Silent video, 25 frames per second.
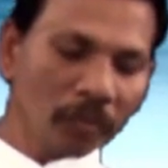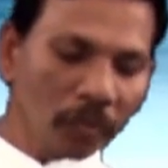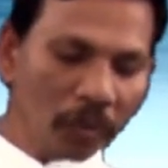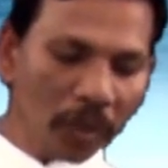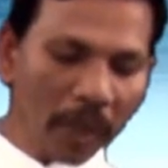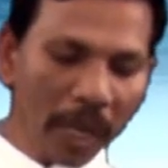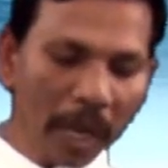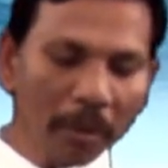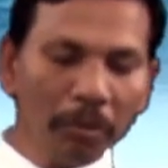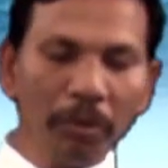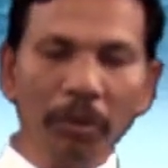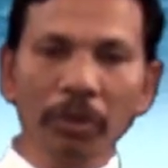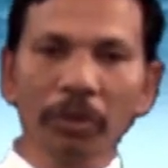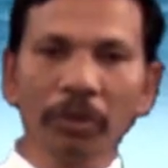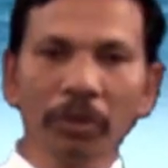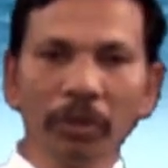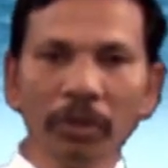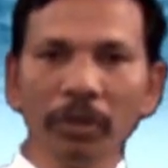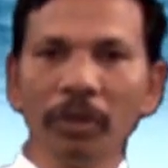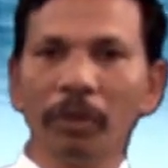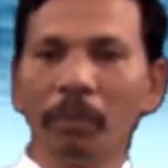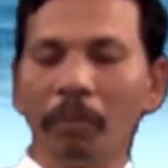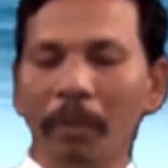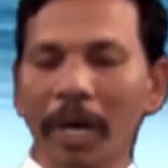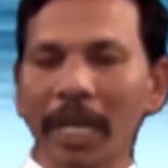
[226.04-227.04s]
దేవుడు
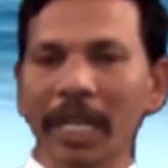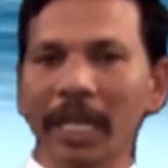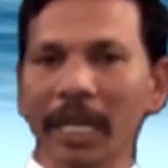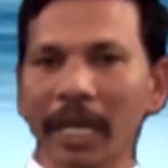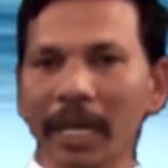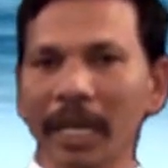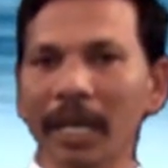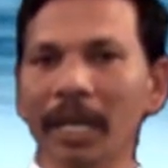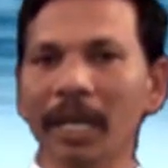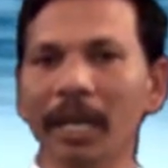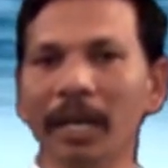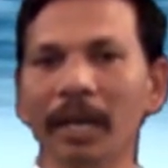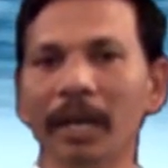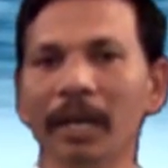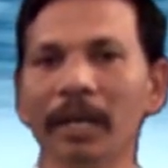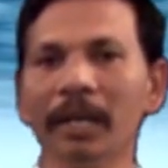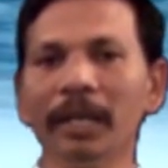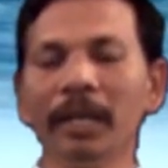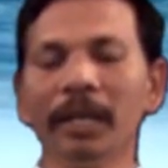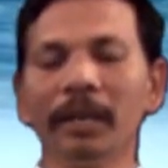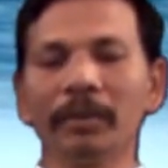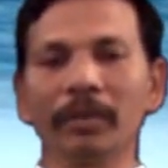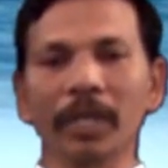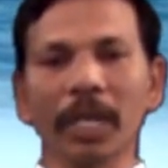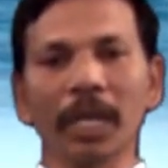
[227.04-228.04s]
మన ఎడల
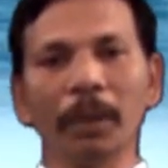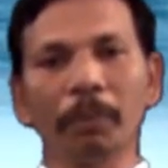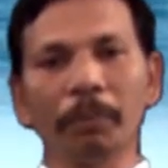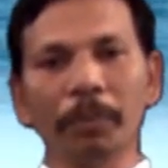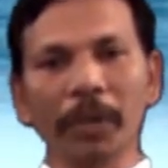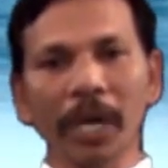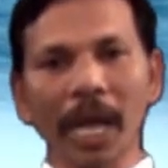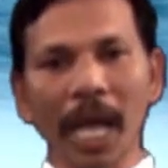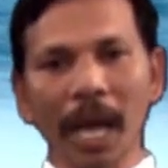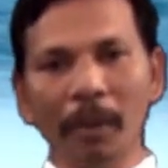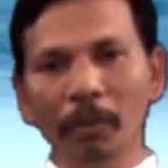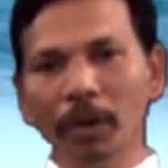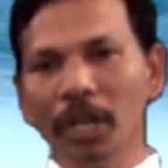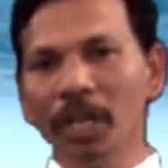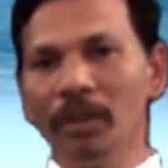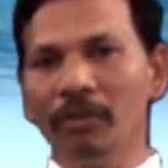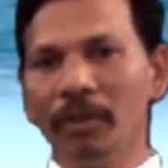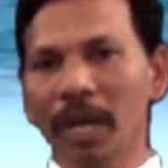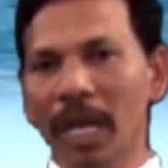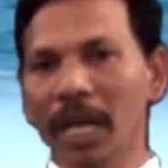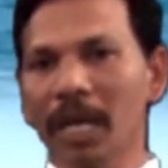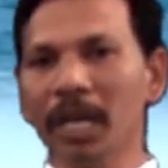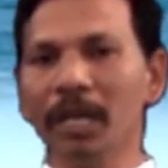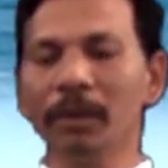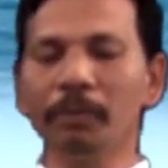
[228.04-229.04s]
తన ప్రేమను
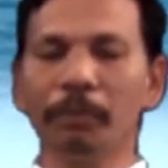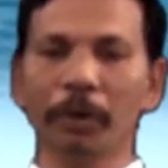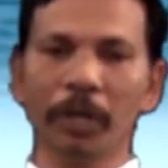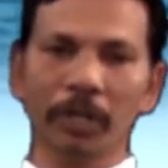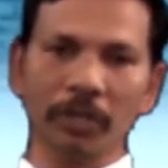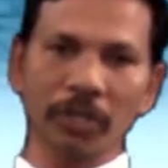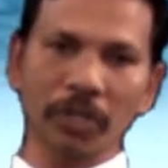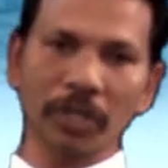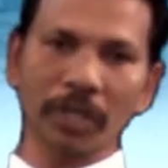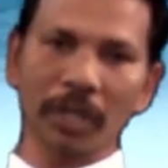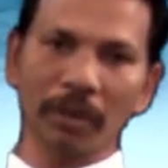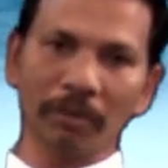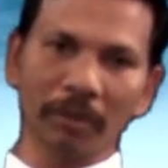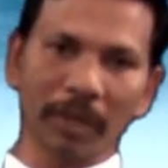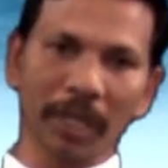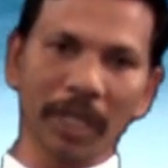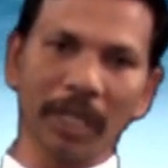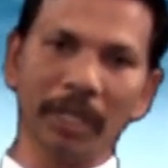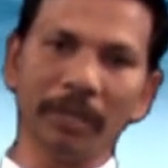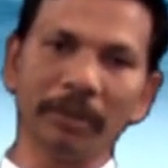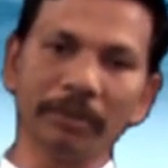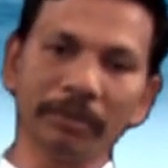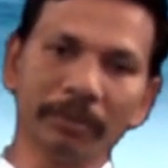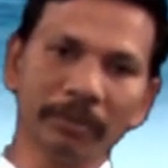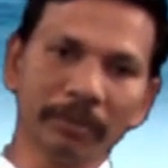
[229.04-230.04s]
వెల్లడిపరుస్తూ
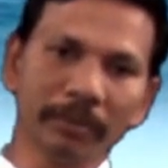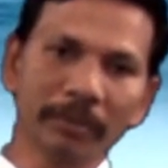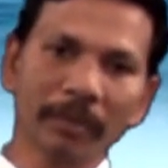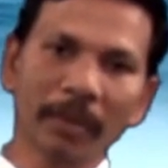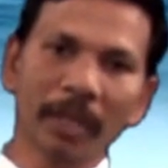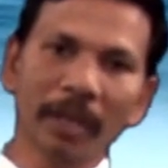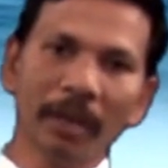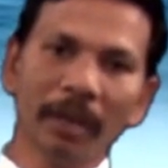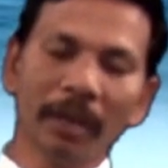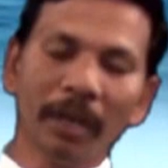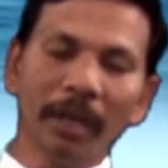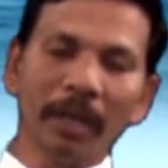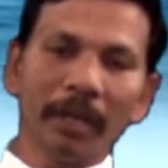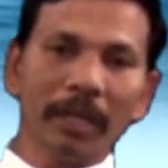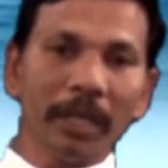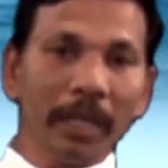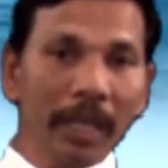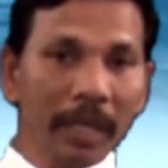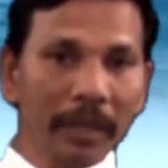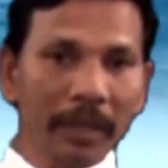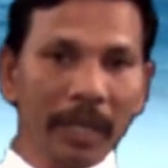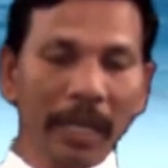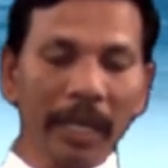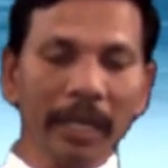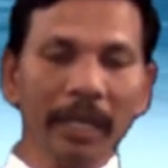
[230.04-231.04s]
ఉన్నాడు
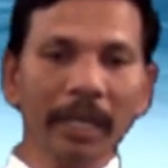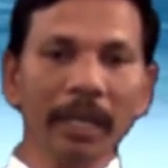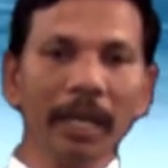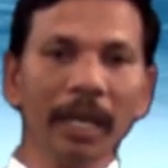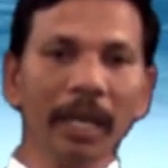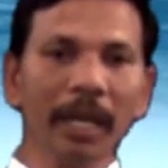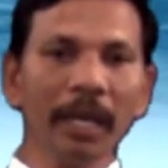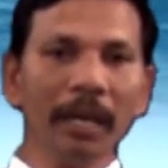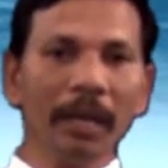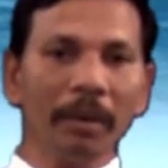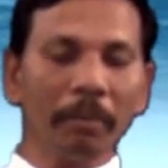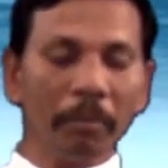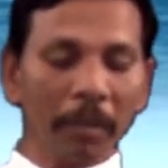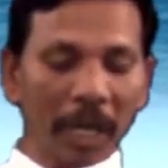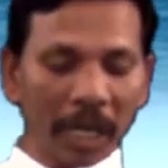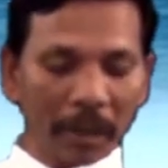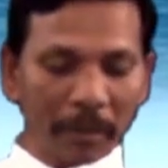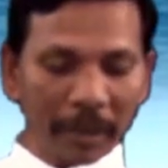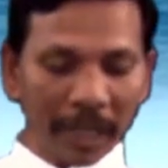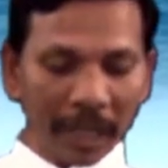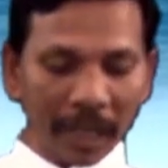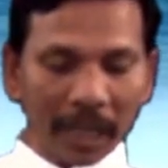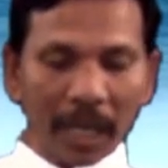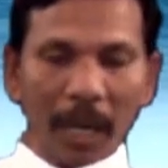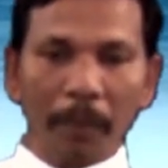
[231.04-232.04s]
ఎట్లనగా మనం
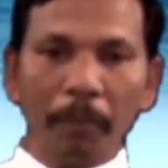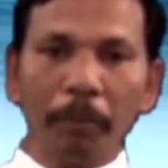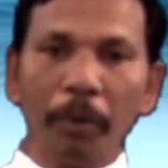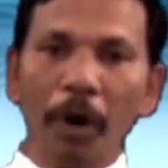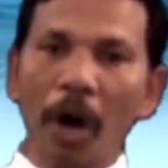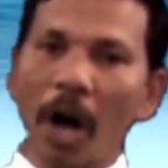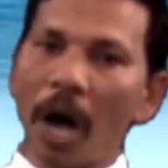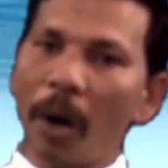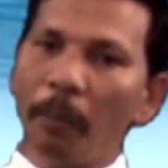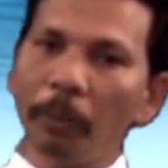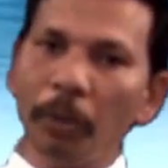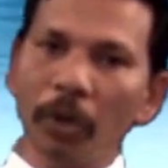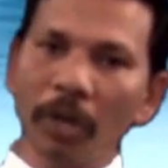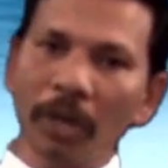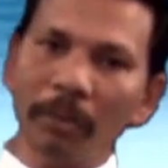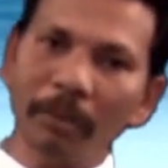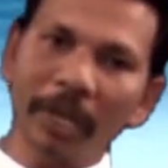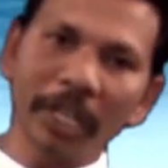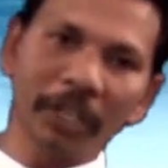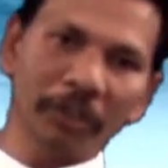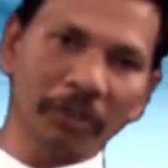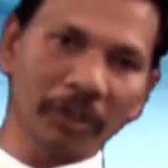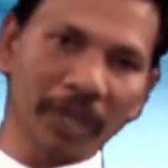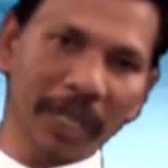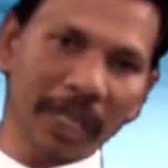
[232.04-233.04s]
ఇంకా
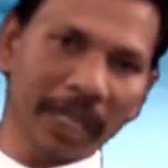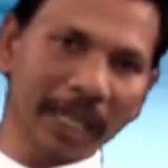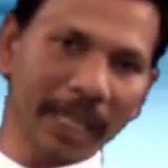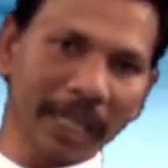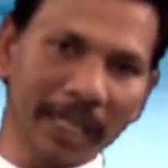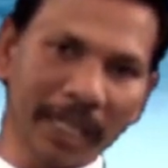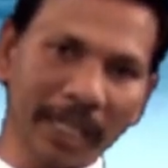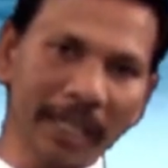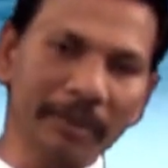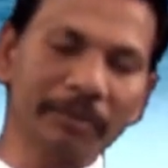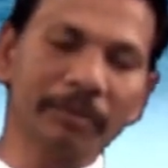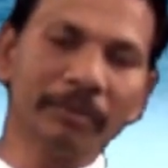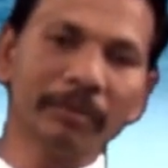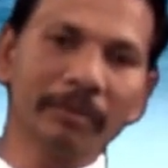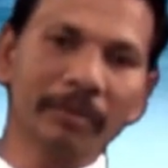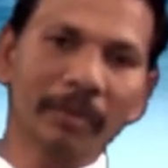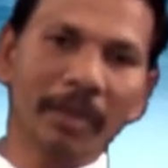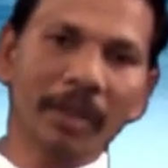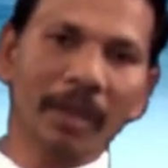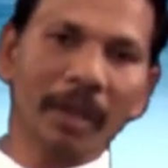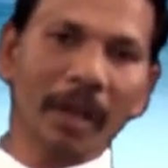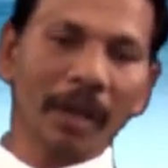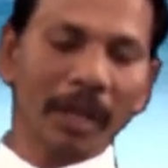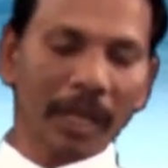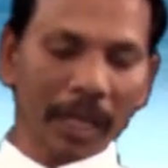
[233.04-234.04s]
పాపులమై ఉండగానే
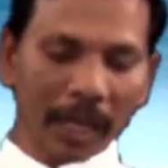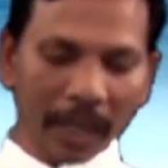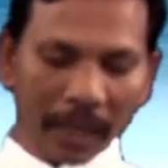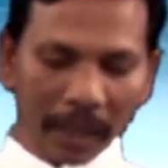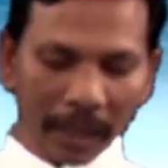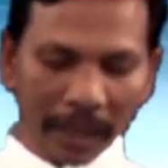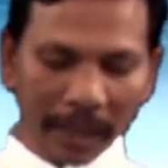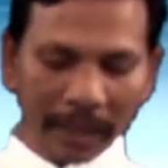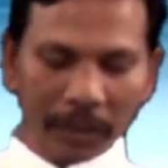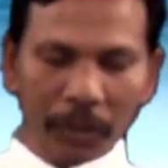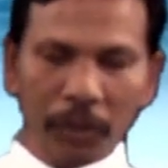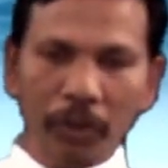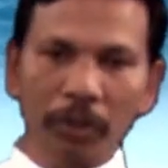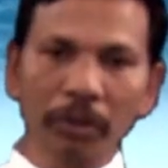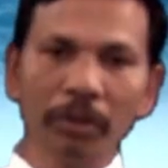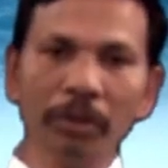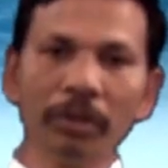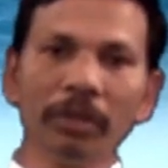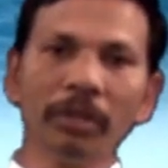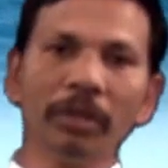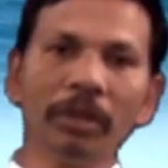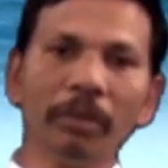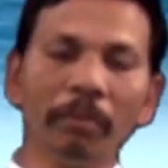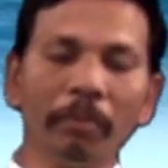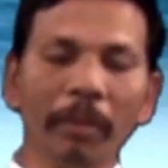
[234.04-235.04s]
క్రీస్తు
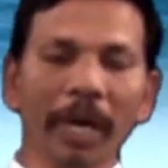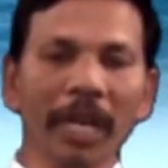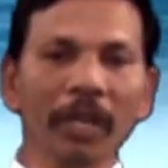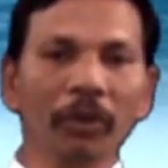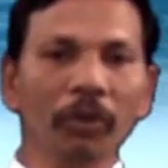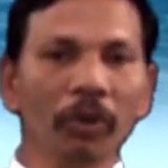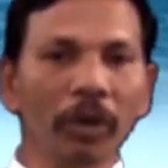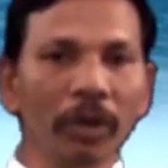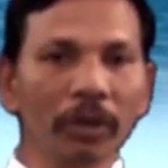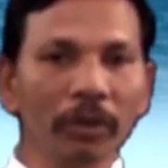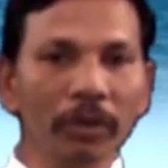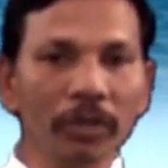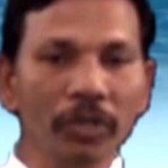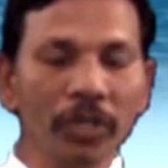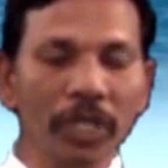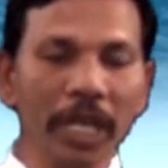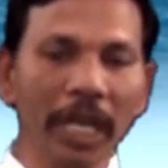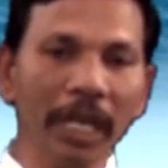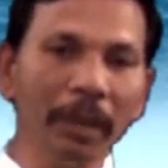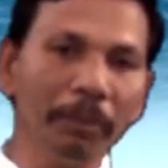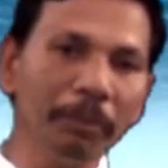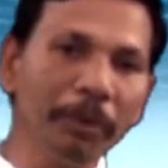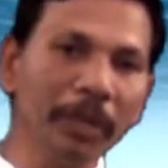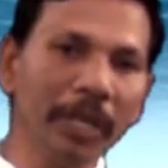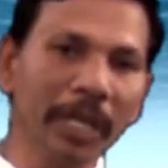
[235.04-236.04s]
మన కొరకు
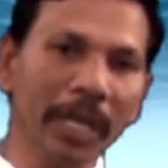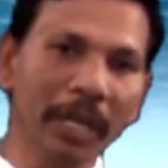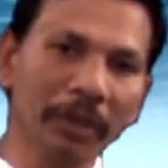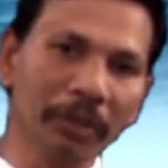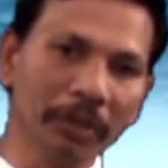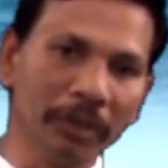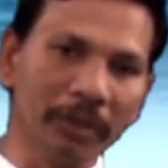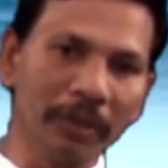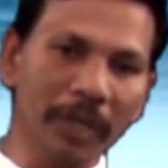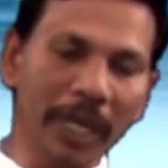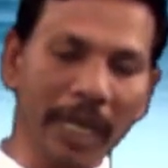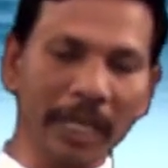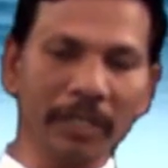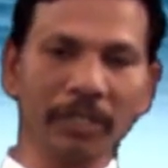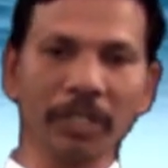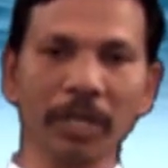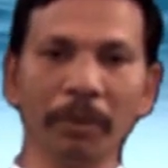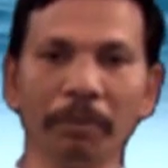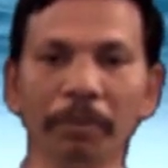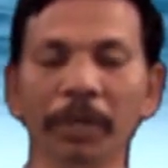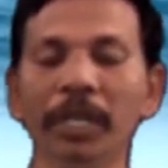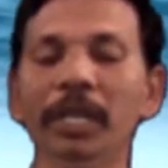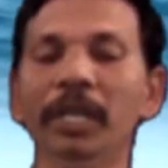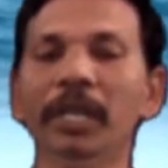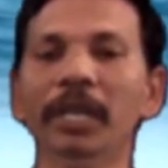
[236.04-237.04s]
చనిపోయారు అని
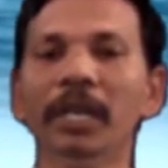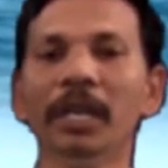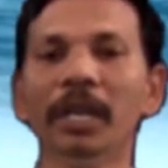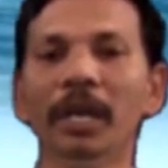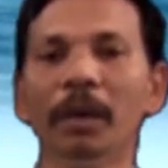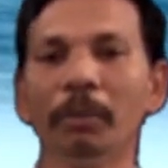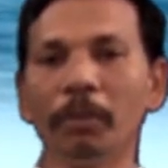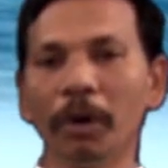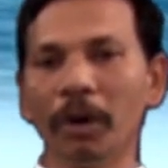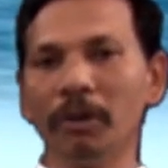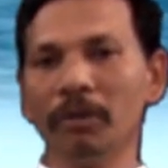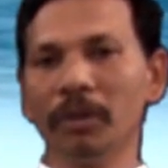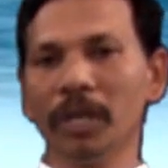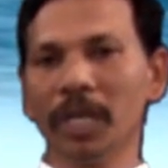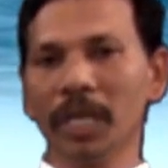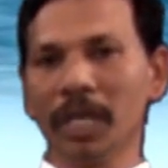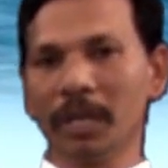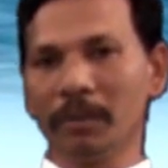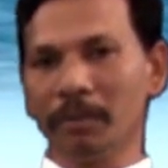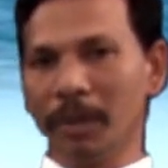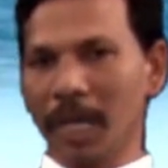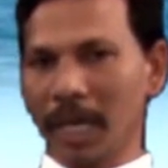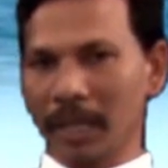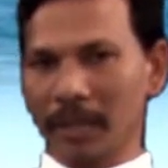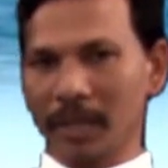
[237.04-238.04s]
చెప్పి పౌలు గారు
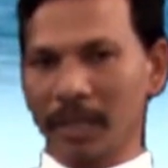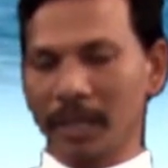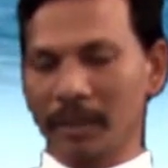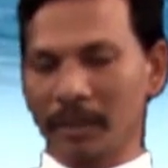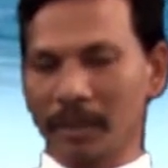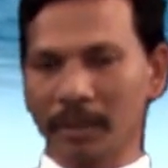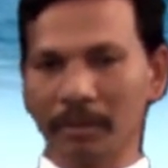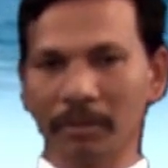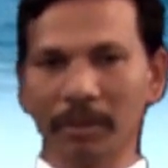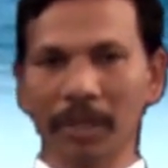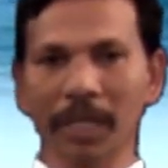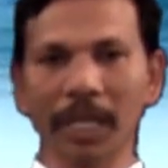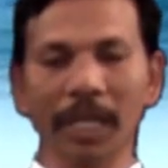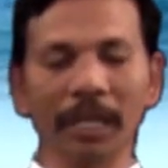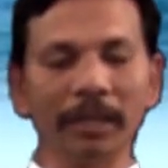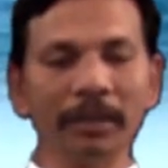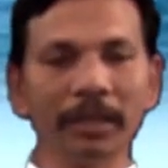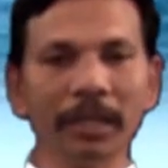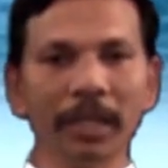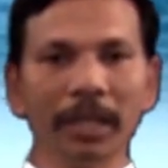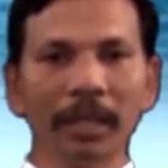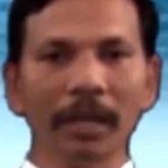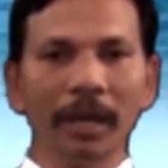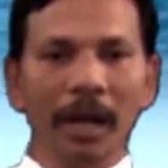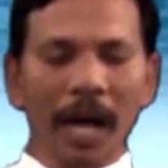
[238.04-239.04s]
మాట్లాడుతూ ఉన్నారు
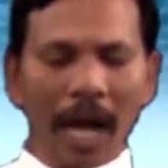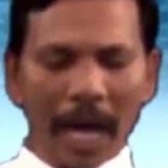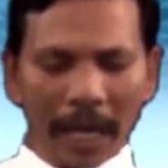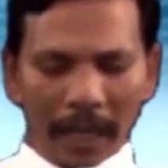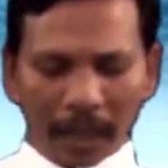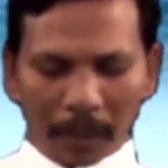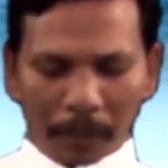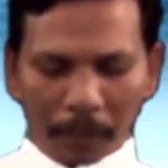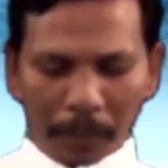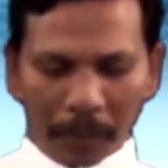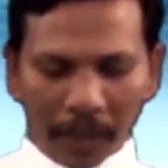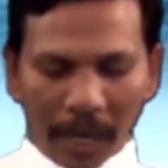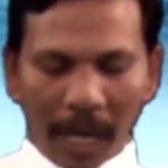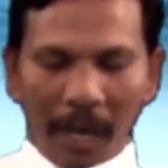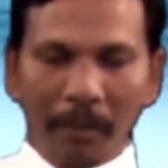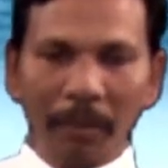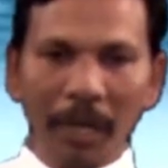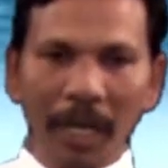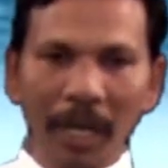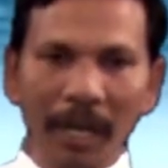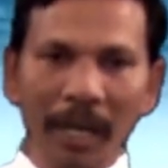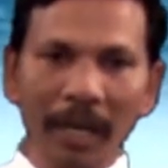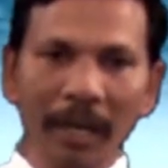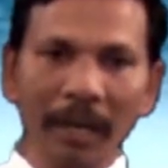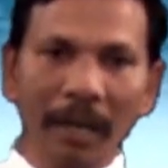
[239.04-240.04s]
ఆయన ప్రేమ
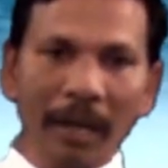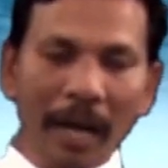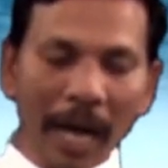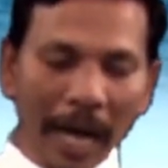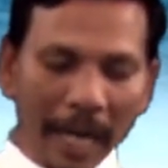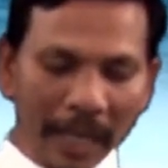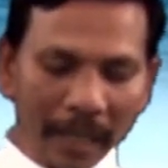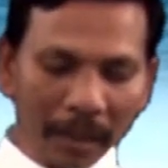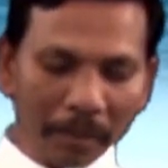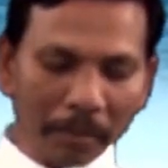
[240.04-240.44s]
ఆయన